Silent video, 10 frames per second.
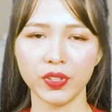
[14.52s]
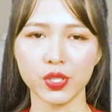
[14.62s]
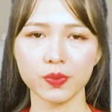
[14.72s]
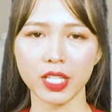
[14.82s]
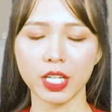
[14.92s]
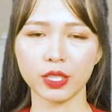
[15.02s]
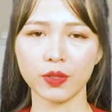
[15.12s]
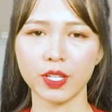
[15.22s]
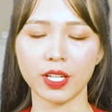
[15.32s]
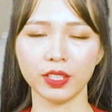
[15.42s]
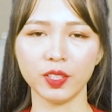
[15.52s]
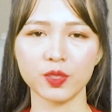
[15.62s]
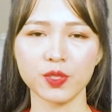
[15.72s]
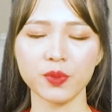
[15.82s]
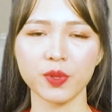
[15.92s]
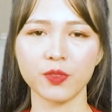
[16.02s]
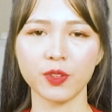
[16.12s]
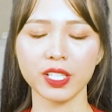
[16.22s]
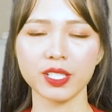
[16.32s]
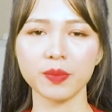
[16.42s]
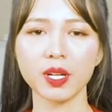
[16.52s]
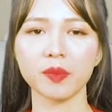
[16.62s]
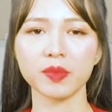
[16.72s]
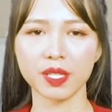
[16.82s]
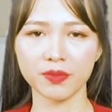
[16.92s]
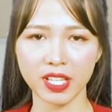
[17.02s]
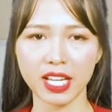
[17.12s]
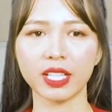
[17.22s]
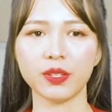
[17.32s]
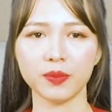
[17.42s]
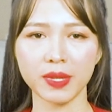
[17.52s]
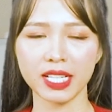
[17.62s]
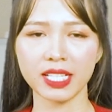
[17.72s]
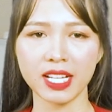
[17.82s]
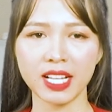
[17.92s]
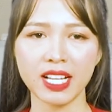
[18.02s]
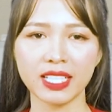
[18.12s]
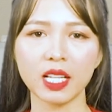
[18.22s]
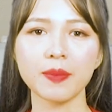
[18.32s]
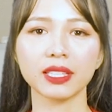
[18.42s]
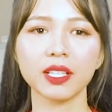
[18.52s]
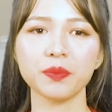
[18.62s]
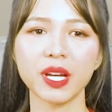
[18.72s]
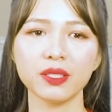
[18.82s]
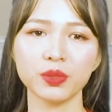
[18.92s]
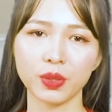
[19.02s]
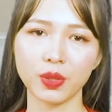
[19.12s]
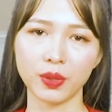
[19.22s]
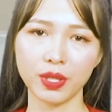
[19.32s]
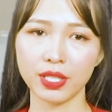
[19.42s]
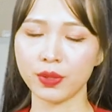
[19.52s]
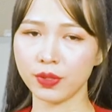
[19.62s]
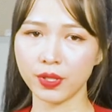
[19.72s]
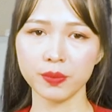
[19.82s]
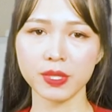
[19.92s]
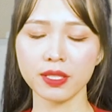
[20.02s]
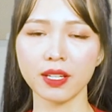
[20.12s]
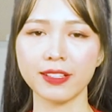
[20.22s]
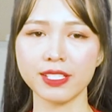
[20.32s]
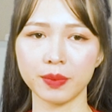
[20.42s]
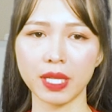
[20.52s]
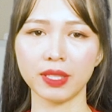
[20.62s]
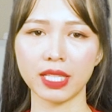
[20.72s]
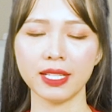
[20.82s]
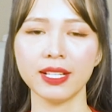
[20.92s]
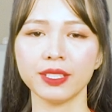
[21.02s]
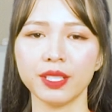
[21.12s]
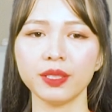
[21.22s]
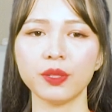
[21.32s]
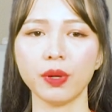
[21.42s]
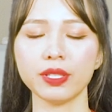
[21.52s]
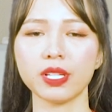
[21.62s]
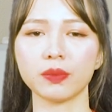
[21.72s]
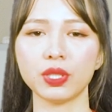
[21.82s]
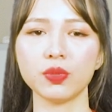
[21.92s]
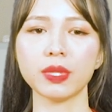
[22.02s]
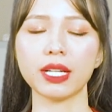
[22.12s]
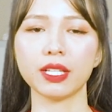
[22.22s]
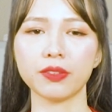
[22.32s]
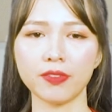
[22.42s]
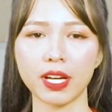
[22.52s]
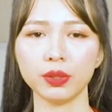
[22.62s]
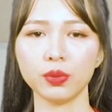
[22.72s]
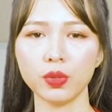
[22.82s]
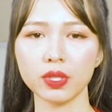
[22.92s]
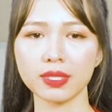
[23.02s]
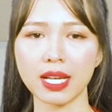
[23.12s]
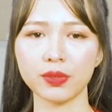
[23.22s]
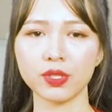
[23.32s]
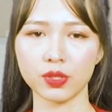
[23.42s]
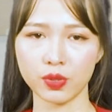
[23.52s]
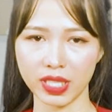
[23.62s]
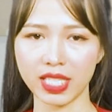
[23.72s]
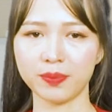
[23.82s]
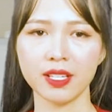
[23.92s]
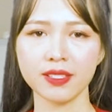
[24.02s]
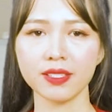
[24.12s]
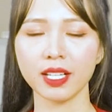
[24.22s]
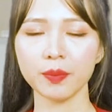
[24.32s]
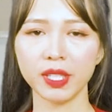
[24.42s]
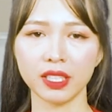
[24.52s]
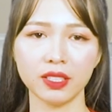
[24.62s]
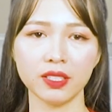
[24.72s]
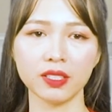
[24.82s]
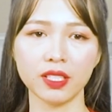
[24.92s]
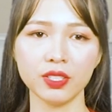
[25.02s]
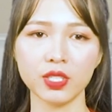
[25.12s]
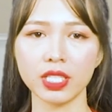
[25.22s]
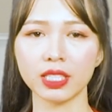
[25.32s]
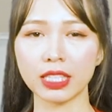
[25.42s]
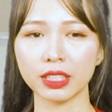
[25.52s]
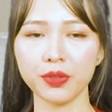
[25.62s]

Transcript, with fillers: vị, chúng ta đang theo dõi kênh YouTube của forex chấm com chấm vn ngày hôm nay. Các bạn thân mến, thua lỗ là điều không tránh khỏi trong giao dịch, nhưng điều quan trọng là chúng ta cần phải thua sao cho chuyên nghiệp. Sự khác biệt giữa trader thành